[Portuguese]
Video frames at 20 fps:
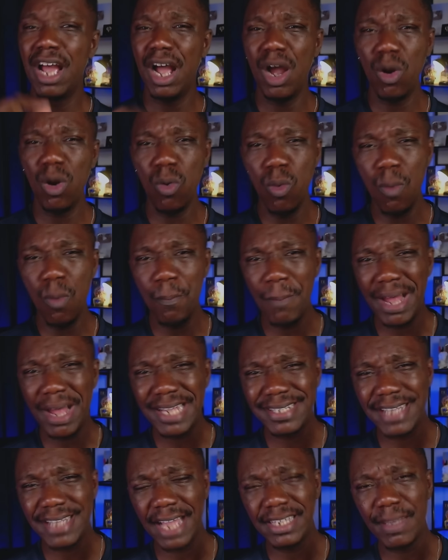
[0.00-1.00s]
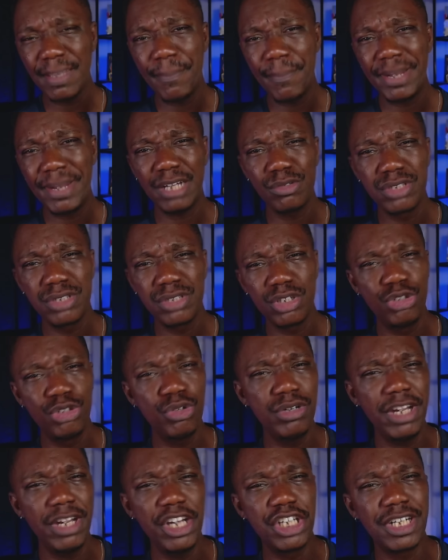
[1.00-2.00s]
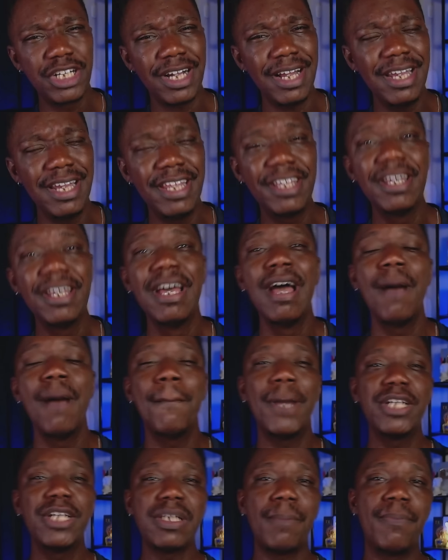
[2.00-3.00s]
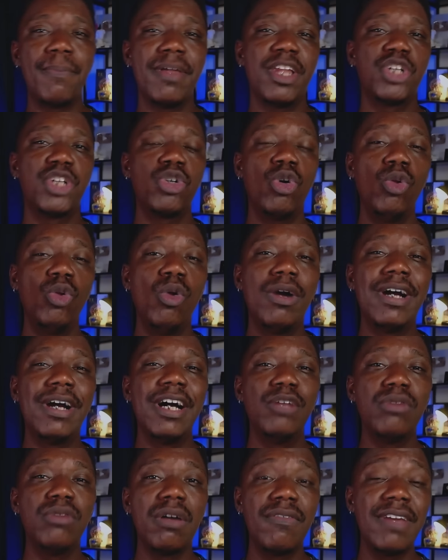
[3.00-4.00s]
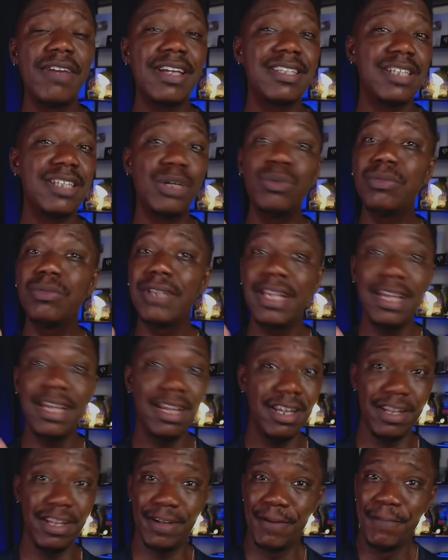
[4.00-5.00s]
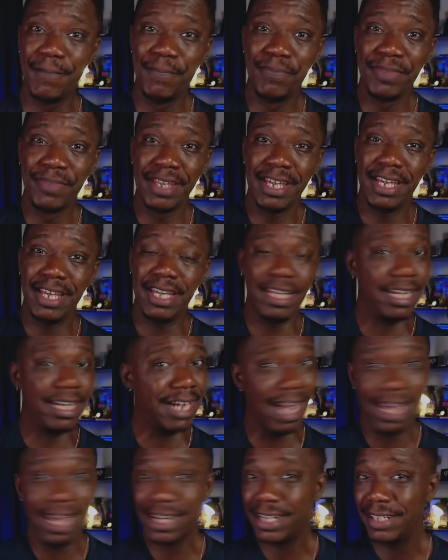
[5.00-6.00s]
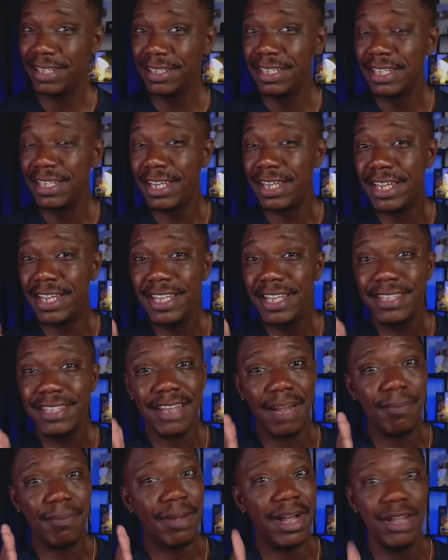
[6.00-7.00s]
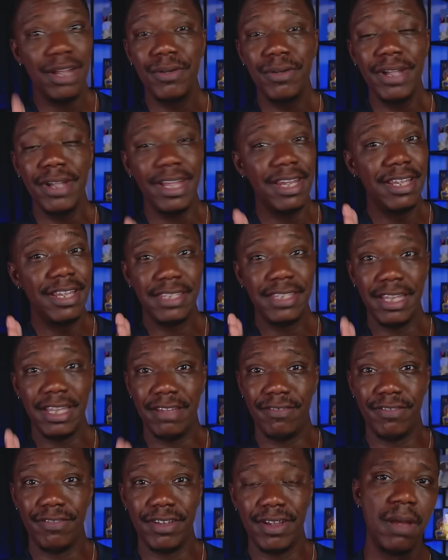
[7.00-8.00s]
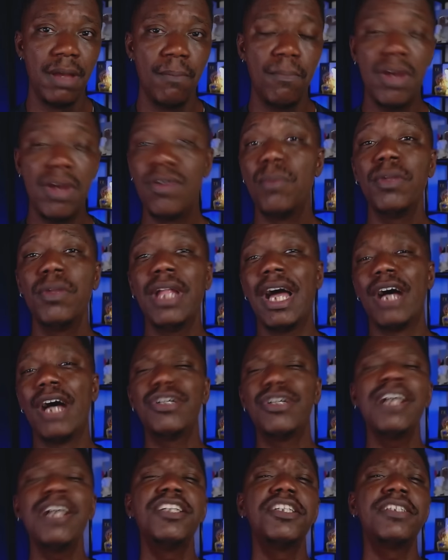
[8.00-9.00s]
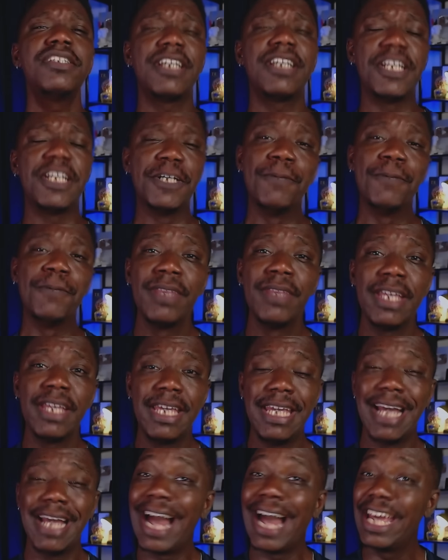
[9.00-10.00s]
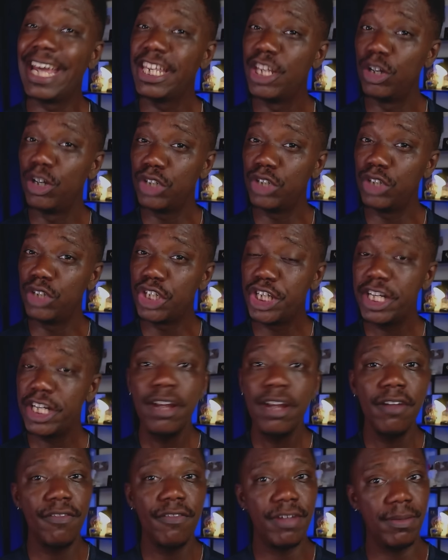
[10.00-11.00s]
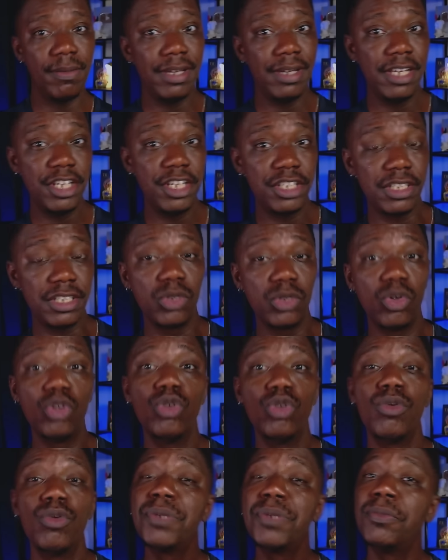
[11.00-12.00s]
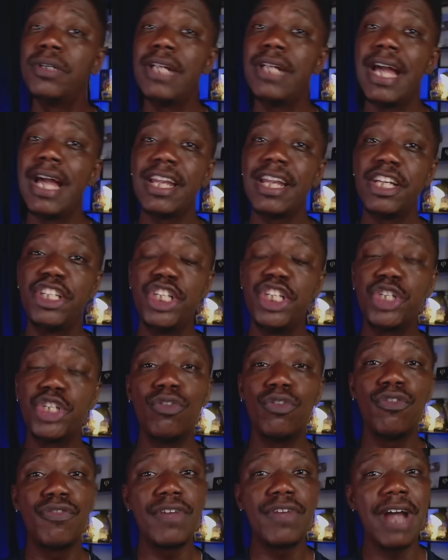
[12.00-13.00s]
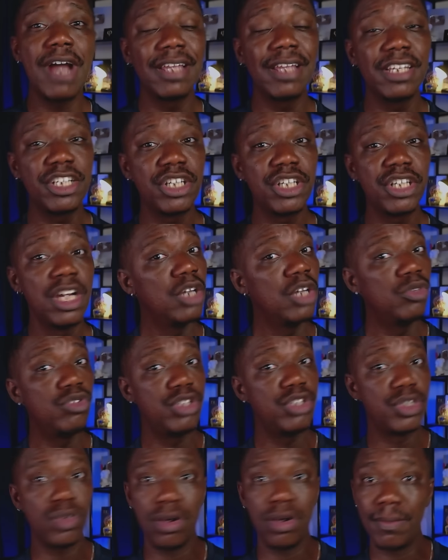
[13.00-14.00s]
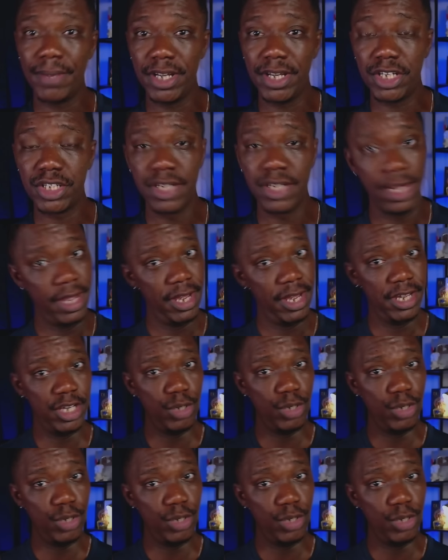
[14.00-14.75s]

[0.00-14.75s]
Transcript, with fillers: com uma certa precaução jurídica ali, mas apenas colocando a versão dele. E cara, que trabalho ele teve. Mas vamos lá, eu já disse aqui que a ideologia feminista tornou as mulheres desconfiadas dos homens e o